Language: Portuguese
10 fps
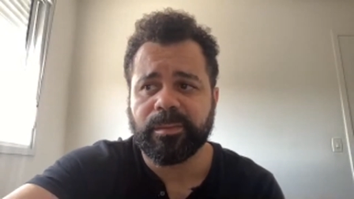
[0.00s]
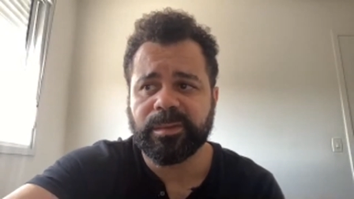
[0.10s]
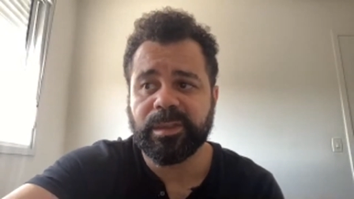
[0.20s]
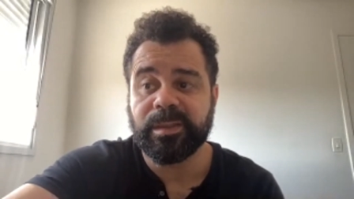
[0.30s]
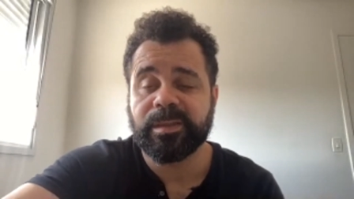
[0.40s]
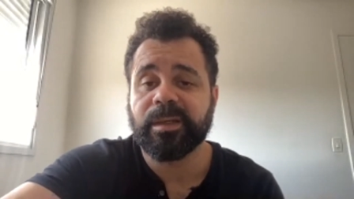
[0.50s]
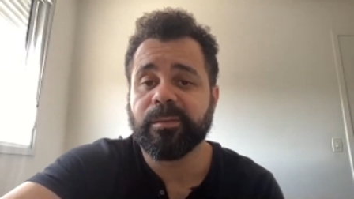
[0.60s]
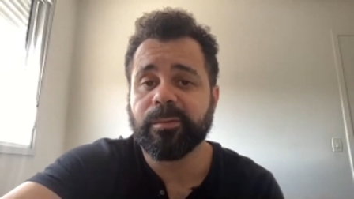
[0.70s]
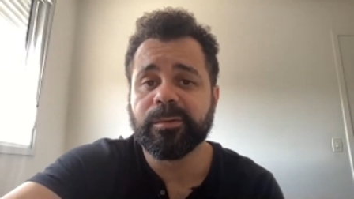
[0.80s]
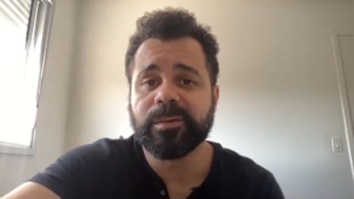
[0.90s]
de ser
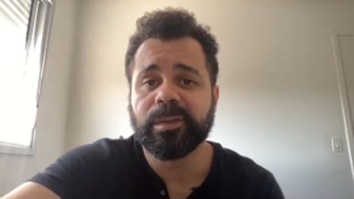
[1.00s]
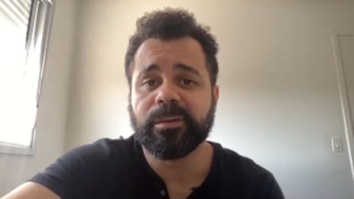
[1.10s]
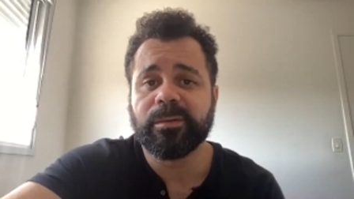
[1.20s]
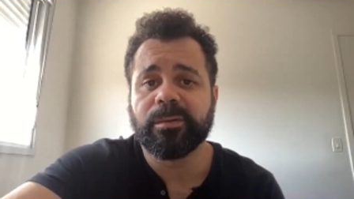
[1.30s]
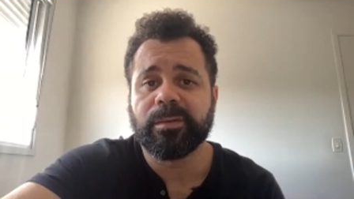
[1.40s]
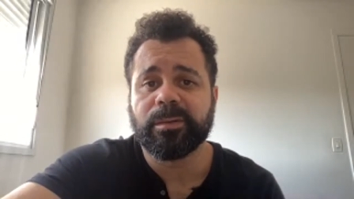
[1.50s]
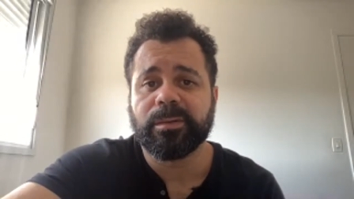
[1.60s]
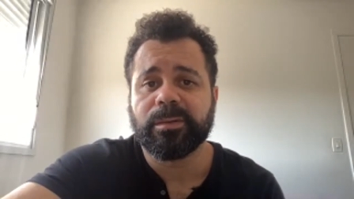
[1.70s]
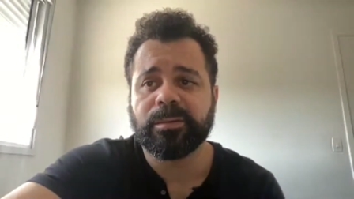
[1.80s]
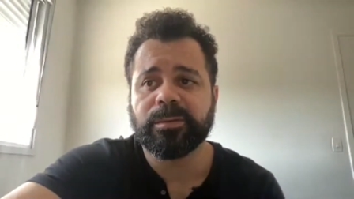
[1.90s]
músico,
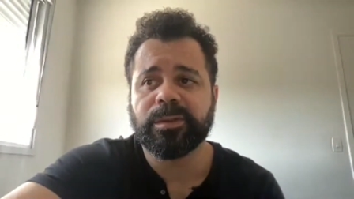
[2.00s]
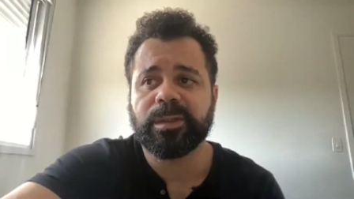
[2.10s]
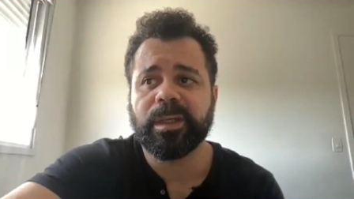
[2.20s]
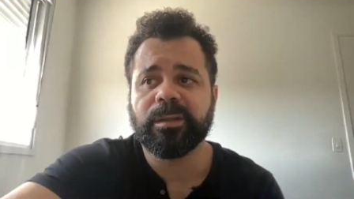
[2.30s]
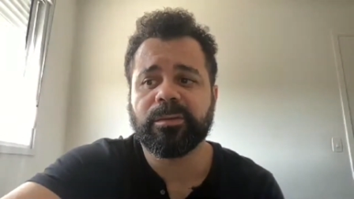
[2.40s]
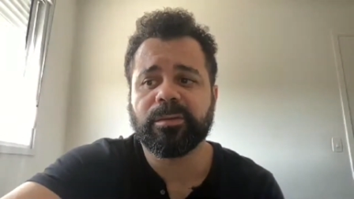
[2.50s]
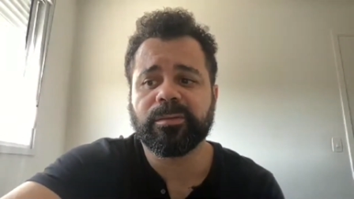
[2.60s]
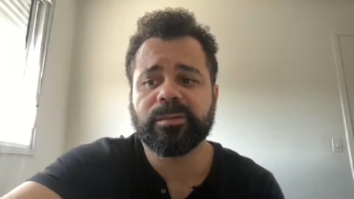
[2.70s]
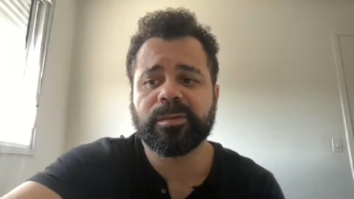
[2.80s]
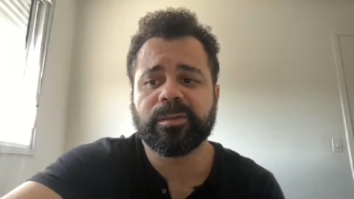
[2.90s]

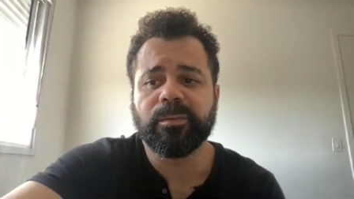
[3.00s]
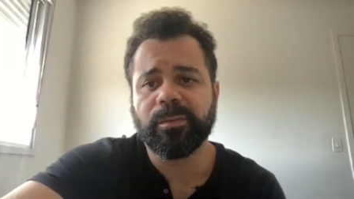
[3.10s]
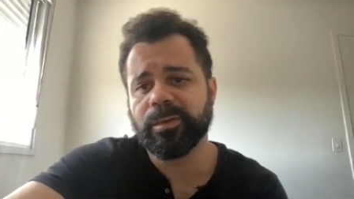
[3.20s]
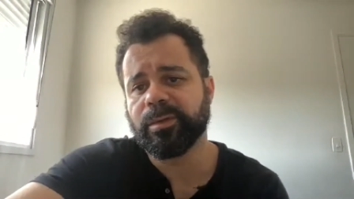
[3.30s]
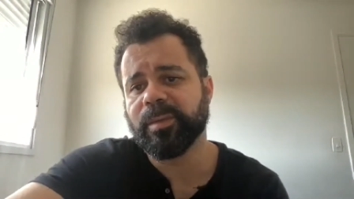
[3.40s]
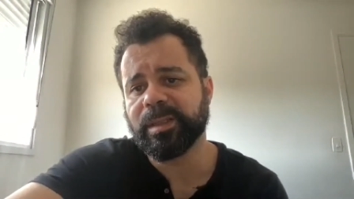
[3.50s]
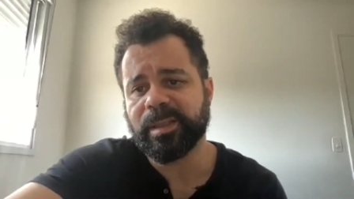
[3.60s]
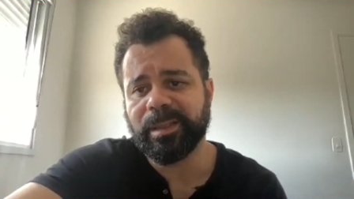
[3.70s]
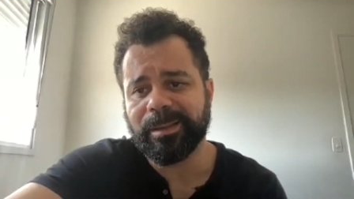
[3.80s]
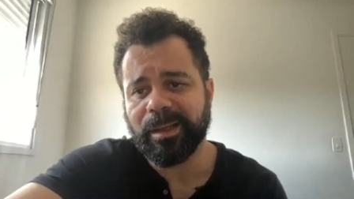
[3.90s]
jeitos muito mais
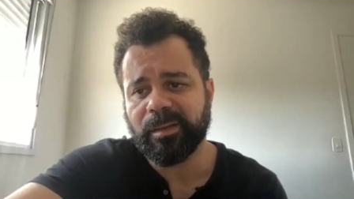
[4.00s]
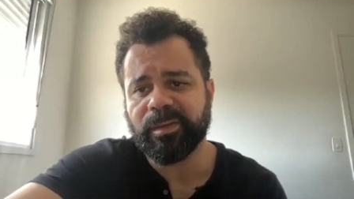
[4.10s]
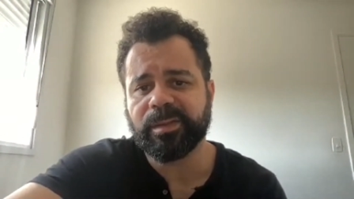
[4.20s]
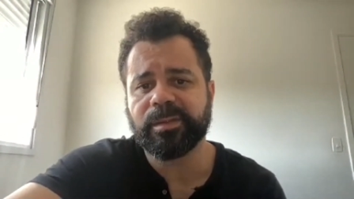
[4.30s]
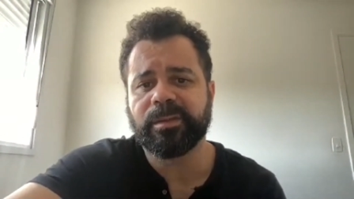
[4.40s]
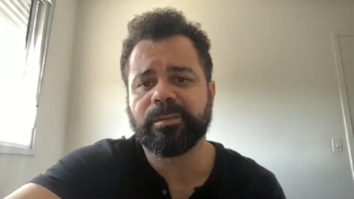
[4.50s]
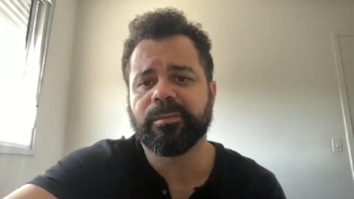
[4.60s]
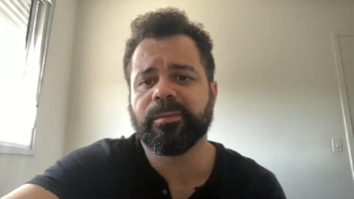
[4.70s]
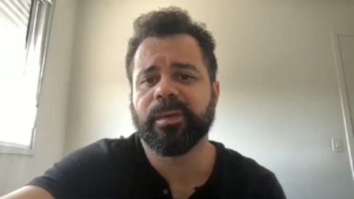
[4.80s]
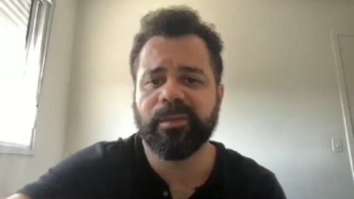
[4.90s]
rentáveis e,
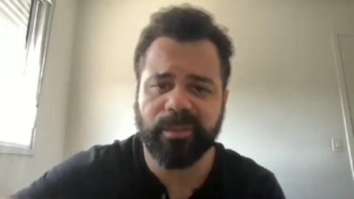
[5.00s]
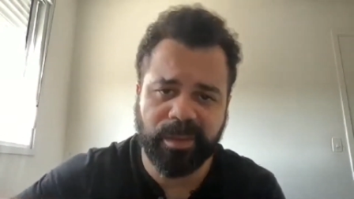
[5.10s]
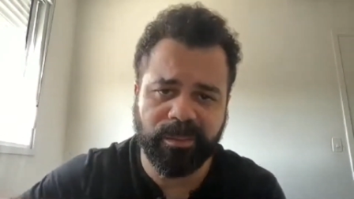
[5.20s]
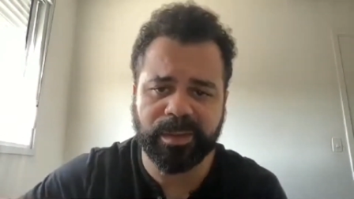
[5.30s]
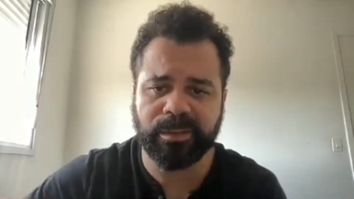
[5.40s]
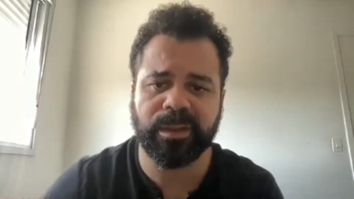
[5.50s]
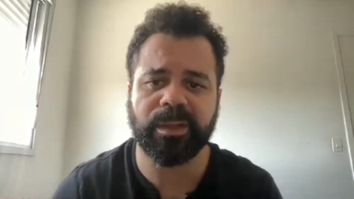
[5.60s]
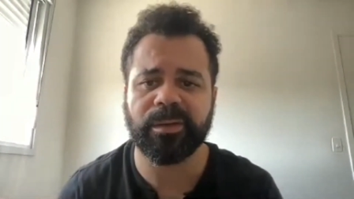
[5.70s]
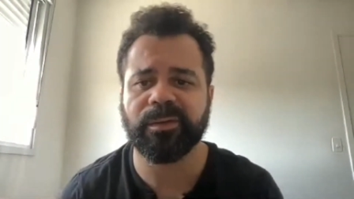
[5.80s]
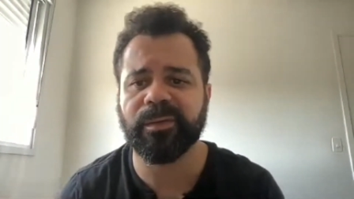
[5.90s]
enfim, mas eu
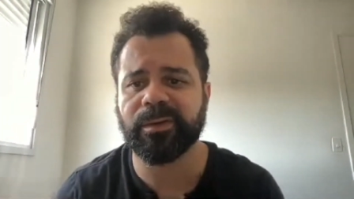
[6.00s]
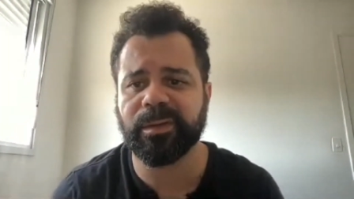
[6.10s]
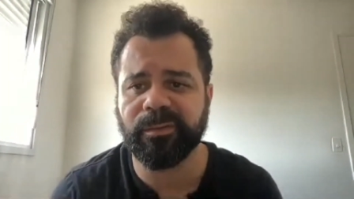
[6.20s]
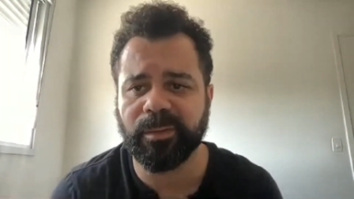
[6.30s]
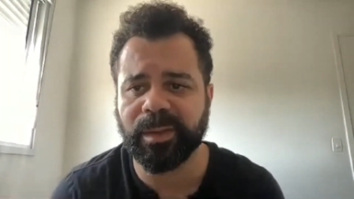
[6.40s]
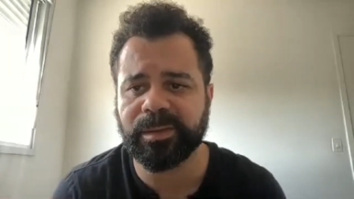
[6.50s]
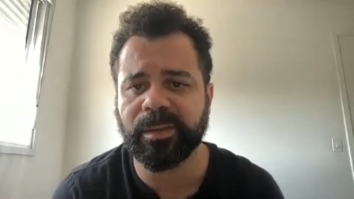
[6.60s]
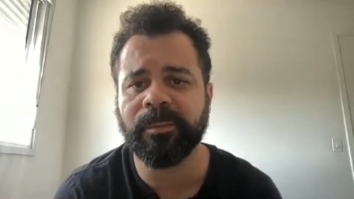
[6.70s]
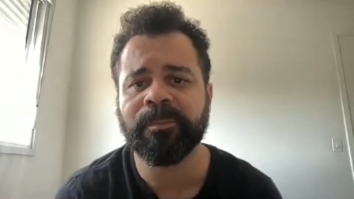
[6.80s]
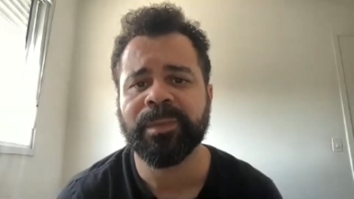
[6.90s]
creio que falta
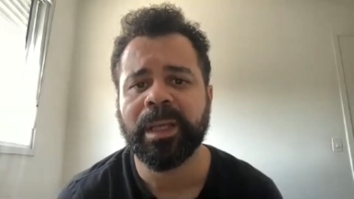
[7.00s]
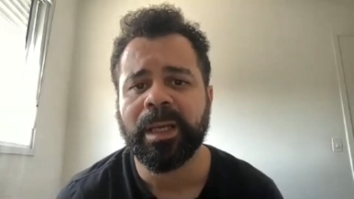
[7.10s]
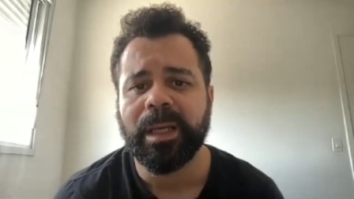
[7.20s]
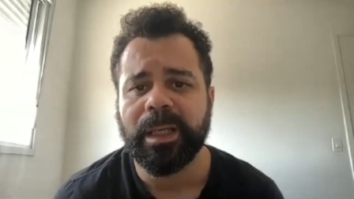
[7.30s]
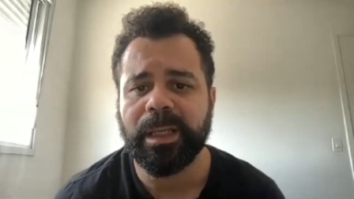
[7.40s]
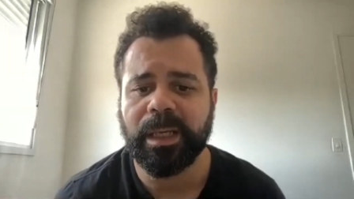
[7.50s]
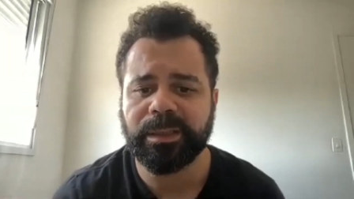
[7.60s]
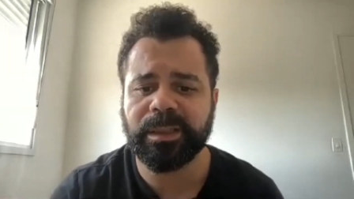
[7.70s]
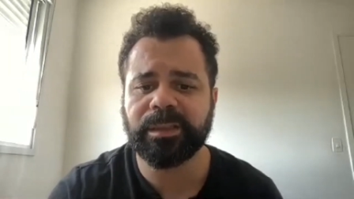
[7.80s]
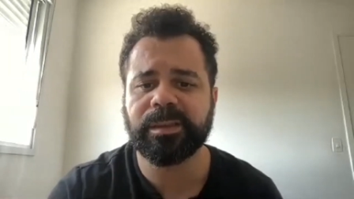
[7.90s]
informação e a
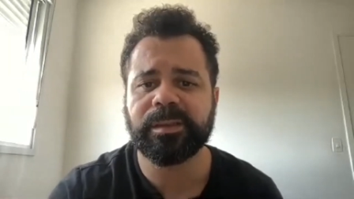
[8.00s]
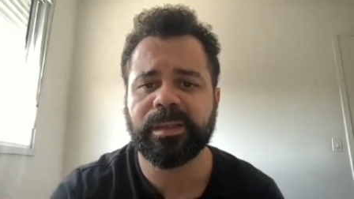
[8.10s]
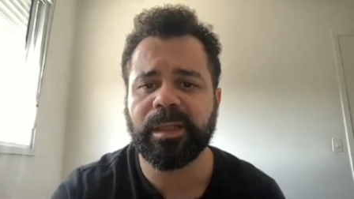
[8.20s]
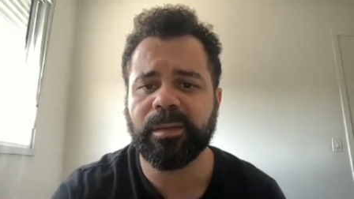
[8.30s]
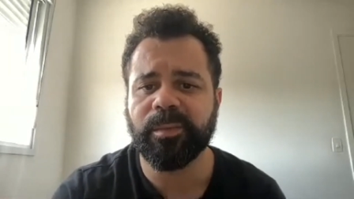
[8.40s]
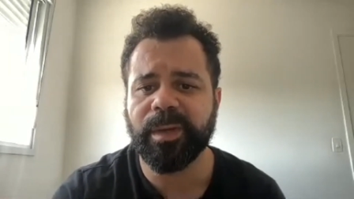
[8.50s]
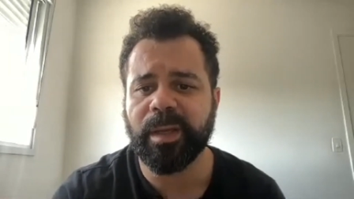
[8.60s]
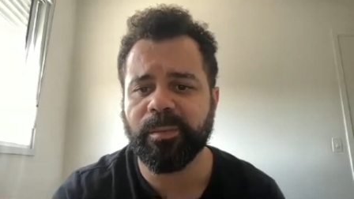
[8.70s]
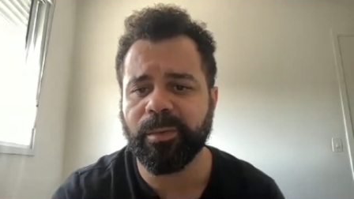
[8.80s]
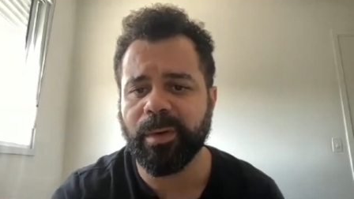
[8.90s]
gente sempre é
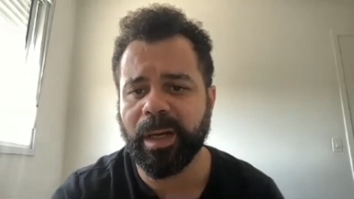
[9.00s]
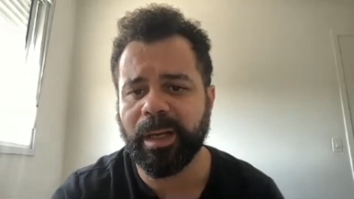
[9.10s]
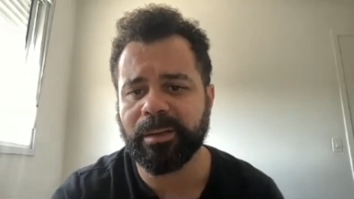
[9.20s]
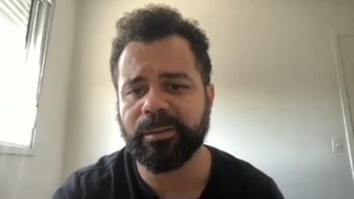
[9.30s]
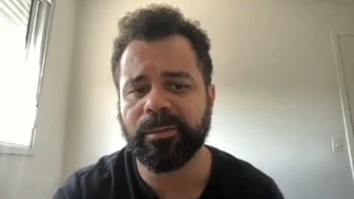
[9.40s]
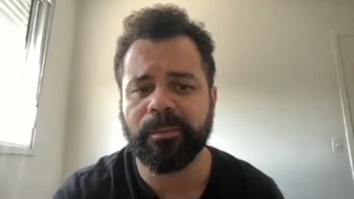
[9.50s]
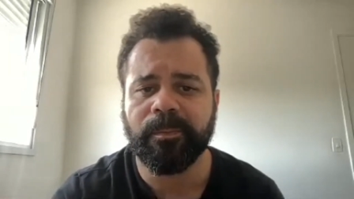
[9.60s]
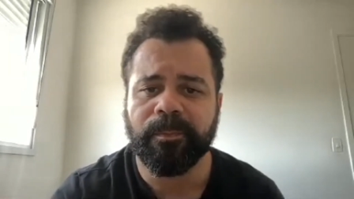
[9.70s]
empurrado